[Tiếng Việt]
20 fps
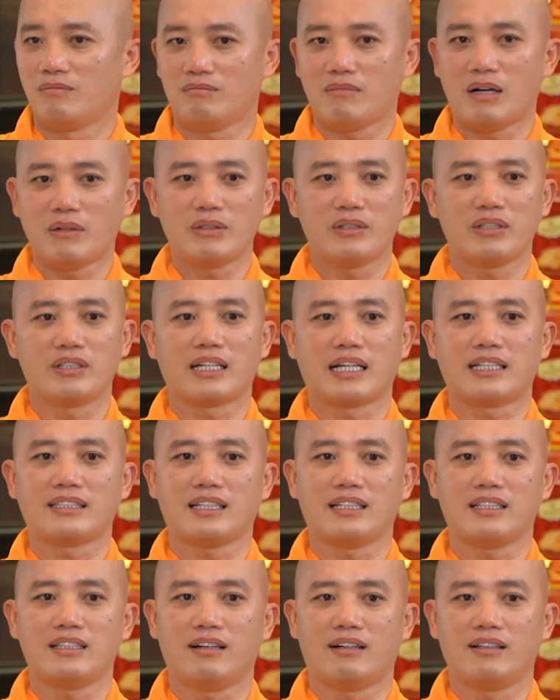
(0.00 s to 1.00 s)
Bao nhiêu người cạnh
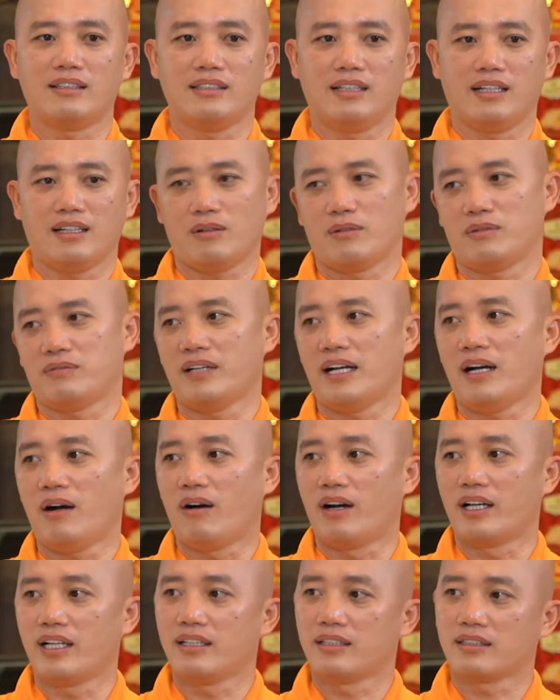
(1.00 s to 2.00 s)
tranh giỏi họ còn phá
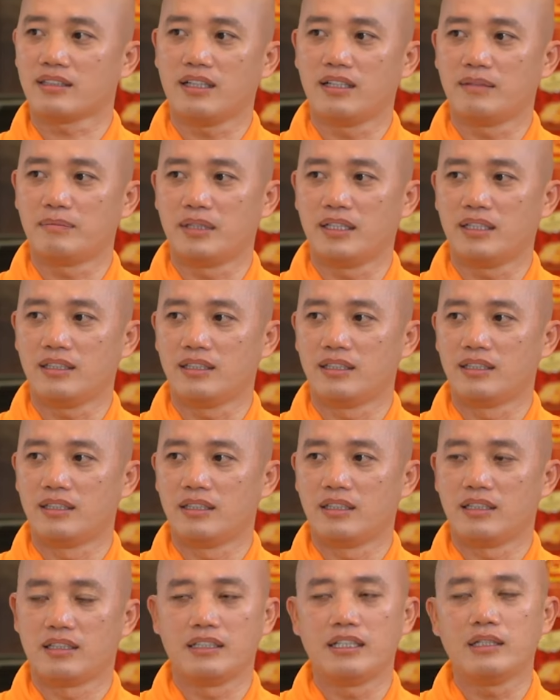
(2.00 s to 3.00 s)
hoại thêm nữa.
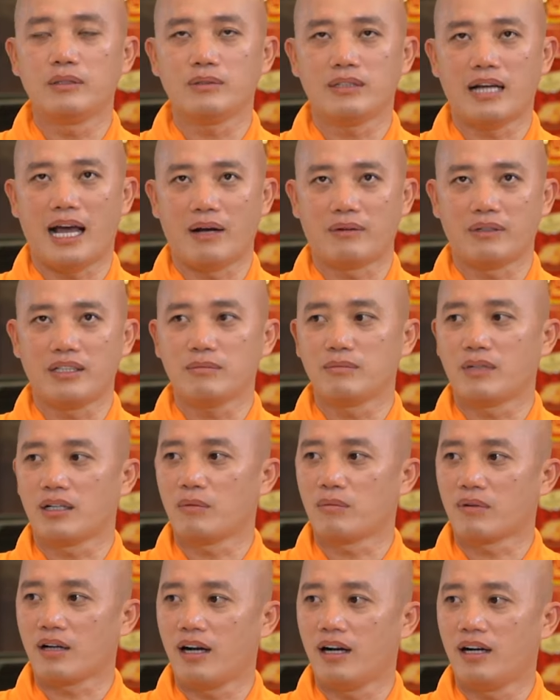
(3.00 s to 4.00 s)
Nếu đạo đức mà
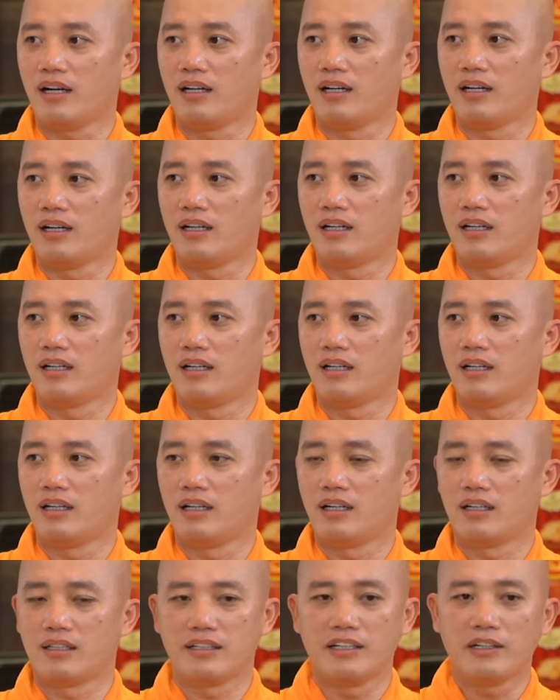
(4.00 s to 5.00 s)
không có,
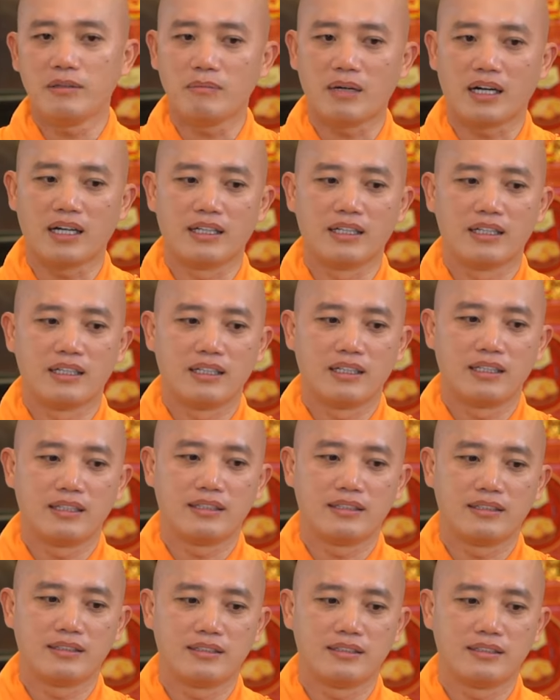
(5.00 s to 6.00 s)
nếu mà uh,
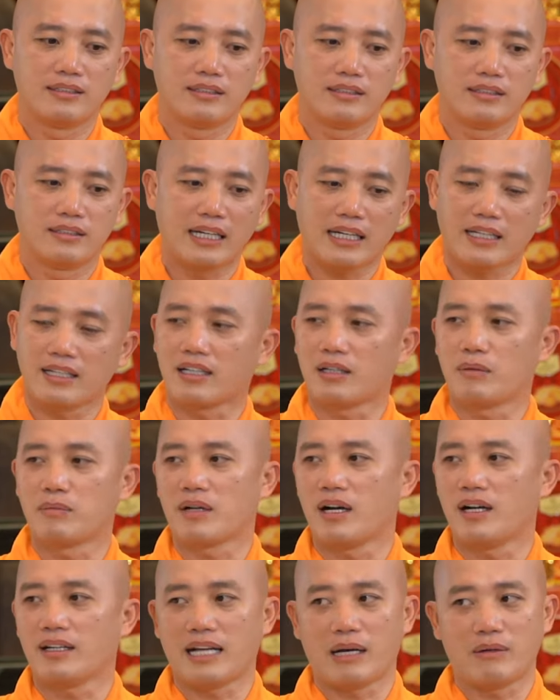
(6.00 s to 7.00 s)
năng lực không
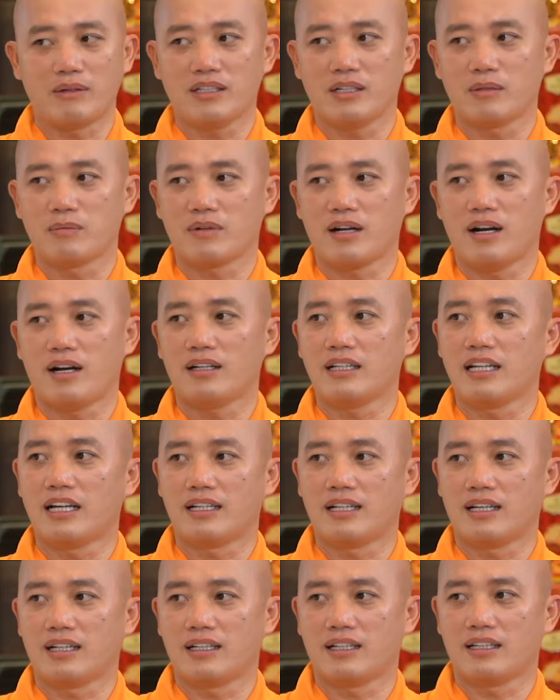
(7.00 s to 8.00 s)
có, đạo đức không có là,
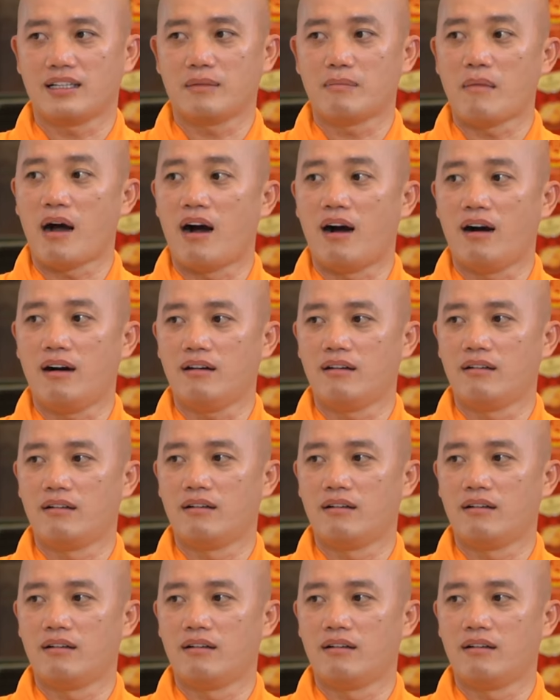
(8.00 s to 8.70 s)
là, là, là bỏ.